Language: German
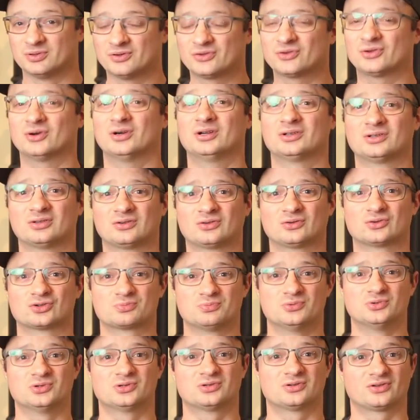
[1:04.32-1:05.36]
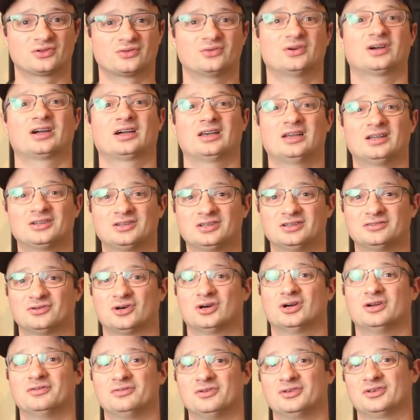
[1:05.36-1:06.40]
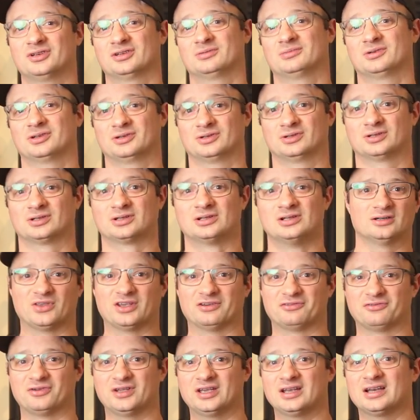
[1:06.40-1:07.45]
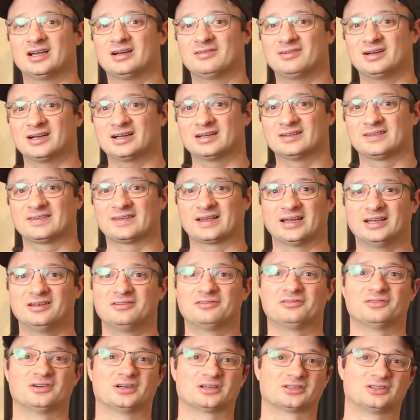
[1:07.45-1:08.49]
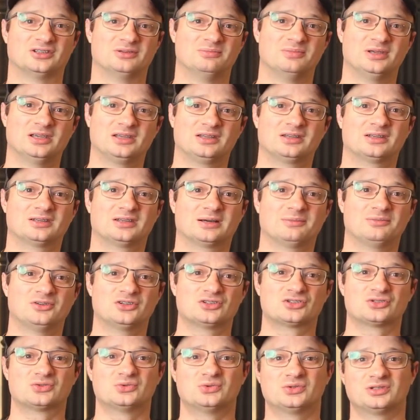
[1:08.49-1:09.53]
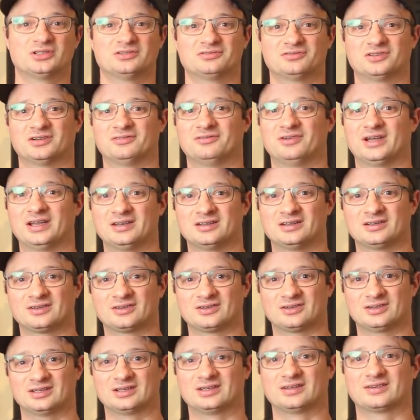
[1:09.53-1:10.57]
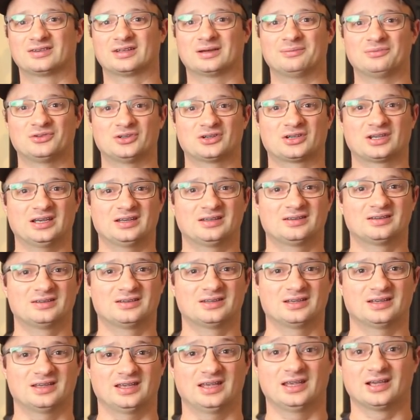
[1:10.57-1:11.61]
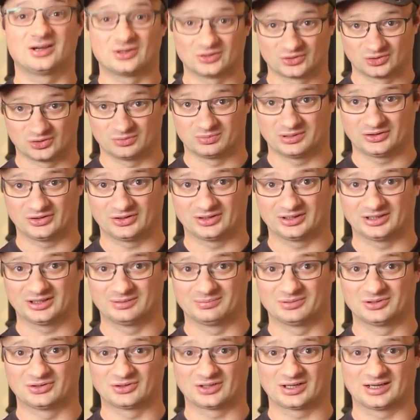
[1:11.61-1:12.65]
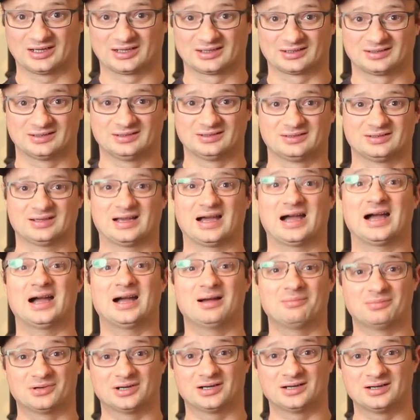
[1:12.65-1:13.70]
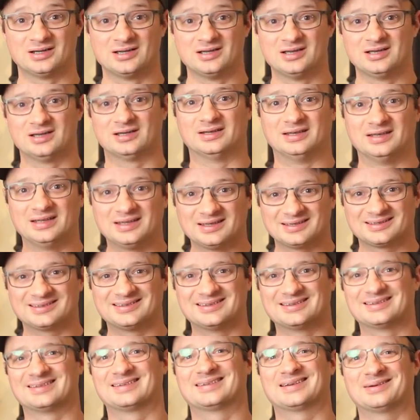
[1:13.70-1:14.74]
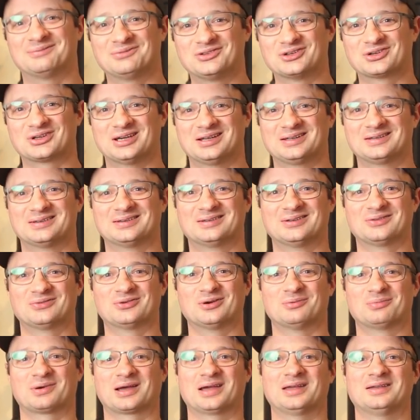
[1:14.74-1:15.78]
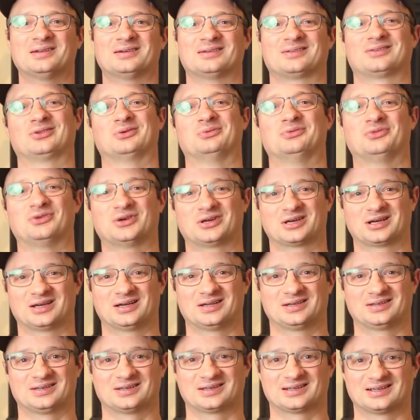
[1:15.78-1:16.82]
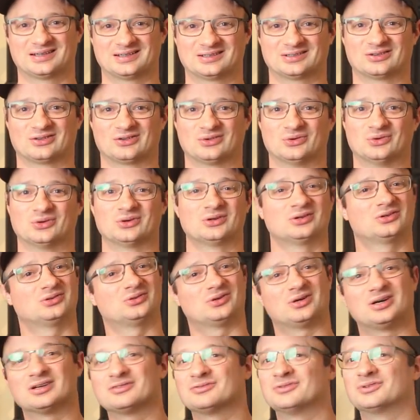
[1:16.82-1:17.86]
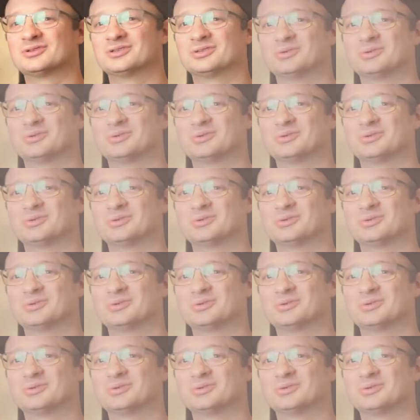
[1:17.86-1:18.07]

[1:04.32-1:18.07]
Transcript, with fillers: bis heute zu spüren und zwar relativ häufig immer noch. Der Fehler war ganz einfach. Die Medien haben die Studie verwendet, die gesamte Kette der e auto Batterie betrachtet, aber nicht die gesamte Kette des Verbrenners zum Vergleich herangezogen. Dort wurde